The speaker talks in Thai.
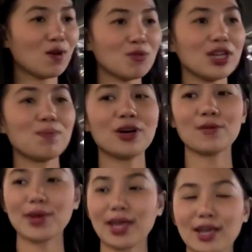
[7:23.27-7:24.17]
ผมไม่ได้
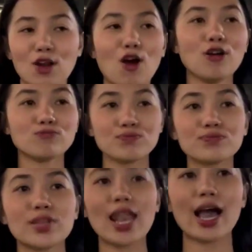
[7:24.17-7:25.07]
เปิดเพลงเนาะ
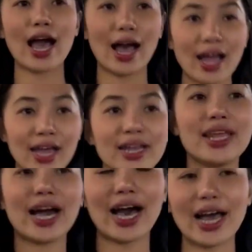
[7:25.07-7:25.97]
นั่นแหละค่ะ
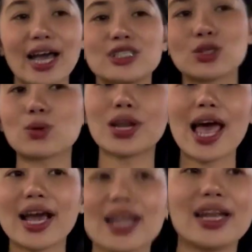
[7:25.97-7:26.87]
นี่ค่ะจุด
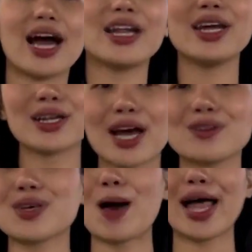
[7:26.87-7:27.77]
แรกเลยนะคะที่เรา
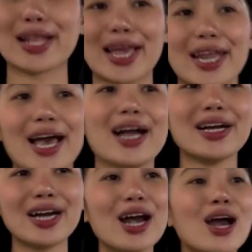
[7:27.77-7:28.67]
จะผ่านกันนะคะ
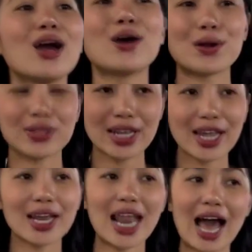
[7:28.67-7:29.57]
คือ
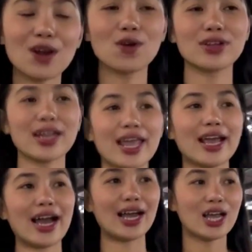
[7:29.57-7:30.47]
ที่ล้างรถนั่นเอ
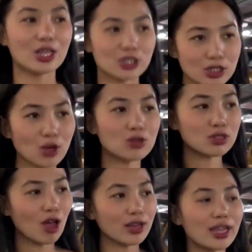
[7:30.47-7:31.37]
งค่ะจน
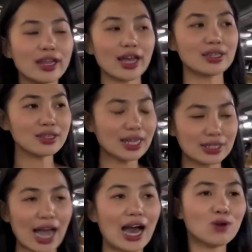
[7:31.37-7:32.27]
ตอนนี้นะคะตั้งแต่
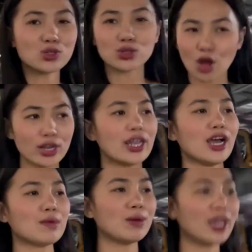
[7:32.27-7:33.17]
เช้าจนตอนนี้
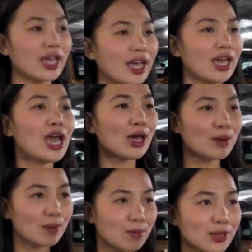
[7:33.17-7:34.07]
ค่ะ
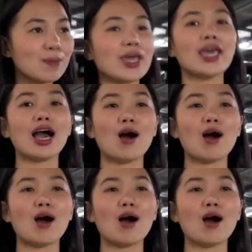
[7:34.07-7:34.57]
พี่